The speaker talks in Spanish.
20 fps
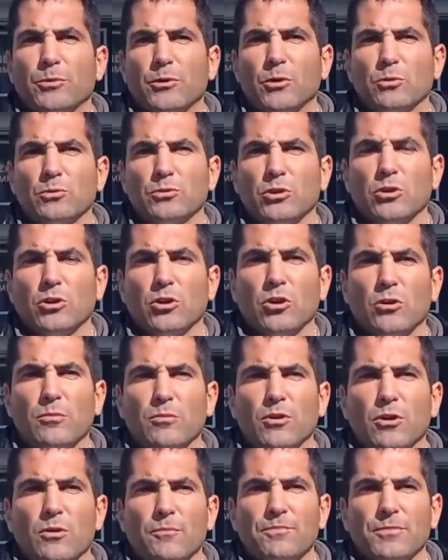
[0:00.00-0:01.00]
productos
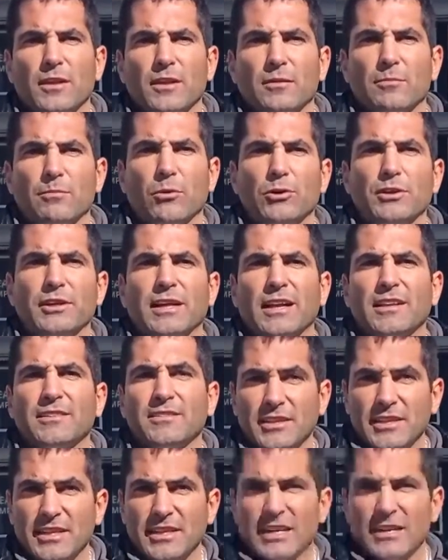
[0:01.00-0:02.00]
como
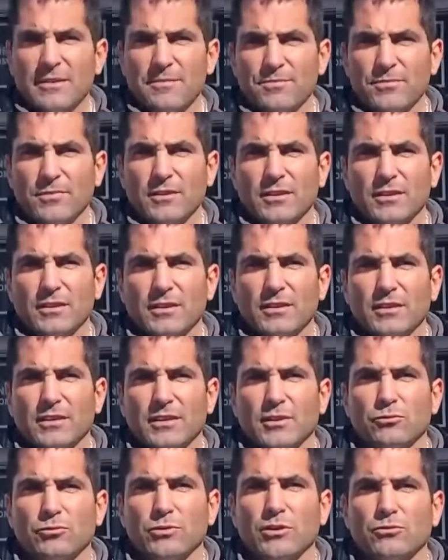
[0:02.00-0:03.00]
policalcina,
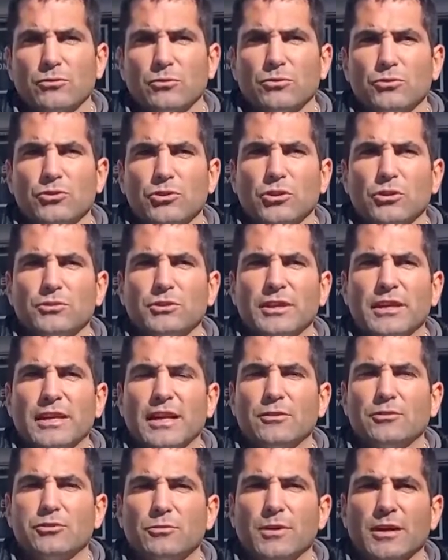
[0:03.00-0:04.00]
que es una solución de
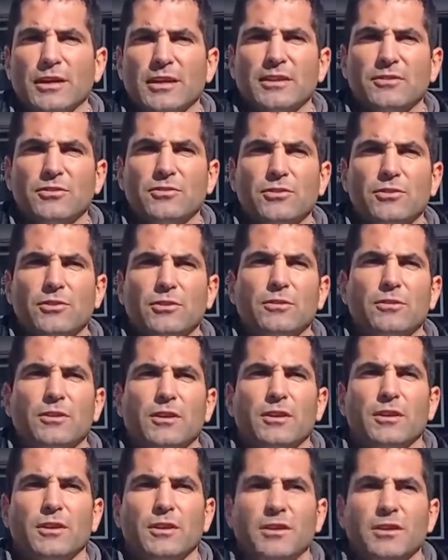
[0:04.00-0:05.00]
calcio y magnesio,
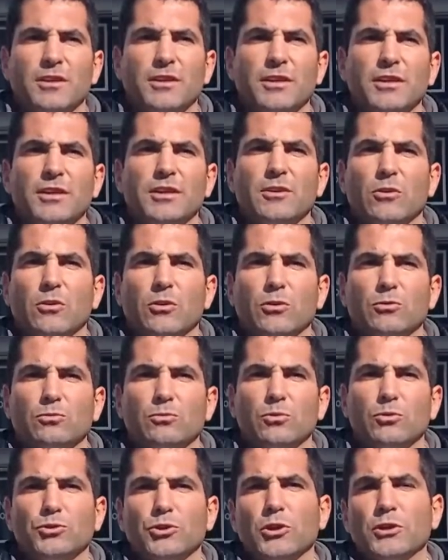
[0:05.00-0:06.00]
y
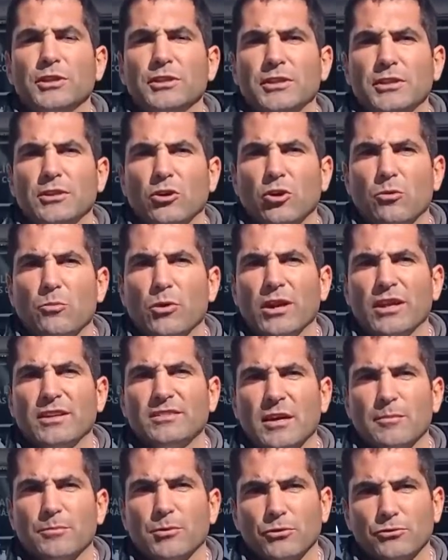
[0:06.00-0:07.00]
un luteolítico como el
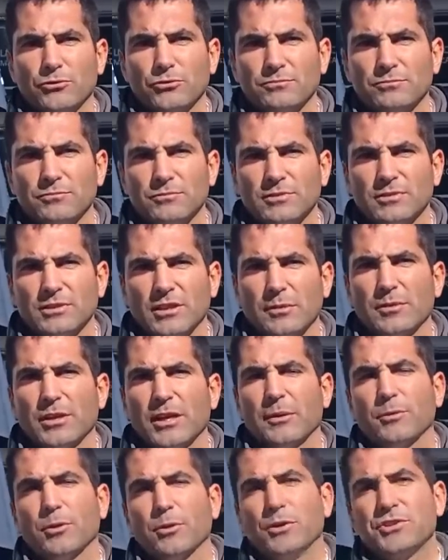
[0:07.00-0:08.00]
Ensapros.
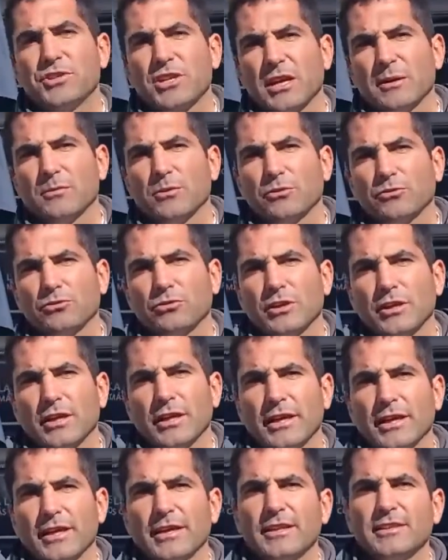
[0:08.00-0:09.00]
También aprovechamos
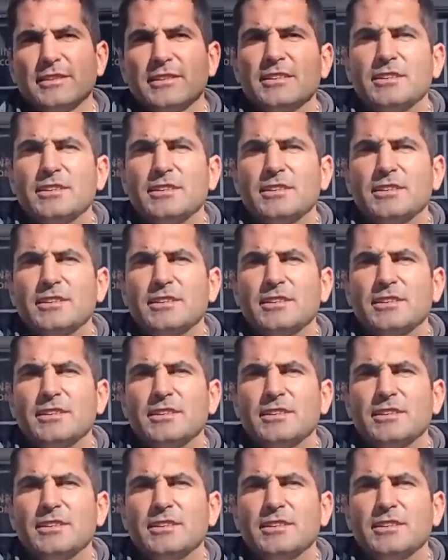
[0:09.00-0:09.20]
en esta